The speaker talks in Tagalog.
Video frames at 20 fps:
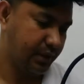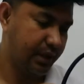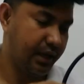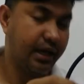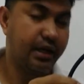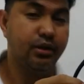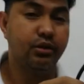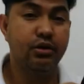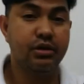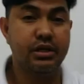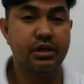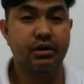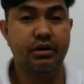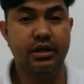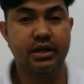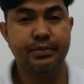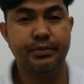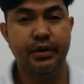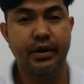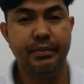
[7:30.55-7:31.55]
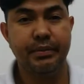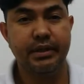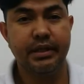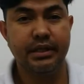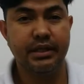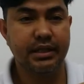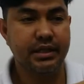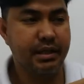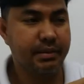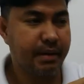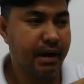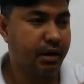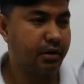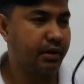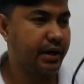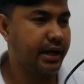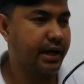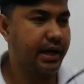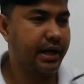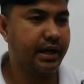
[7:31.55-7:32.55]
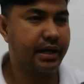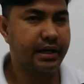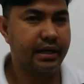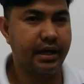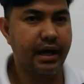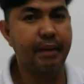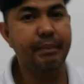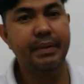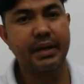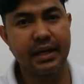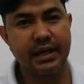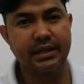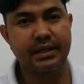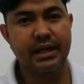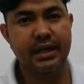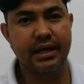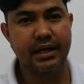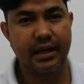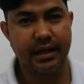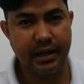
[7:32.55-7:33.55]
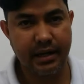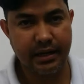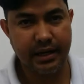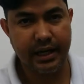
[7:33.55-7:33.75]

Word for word: And 12 oras po kami nagtatrabaho kaya kape lang talaga.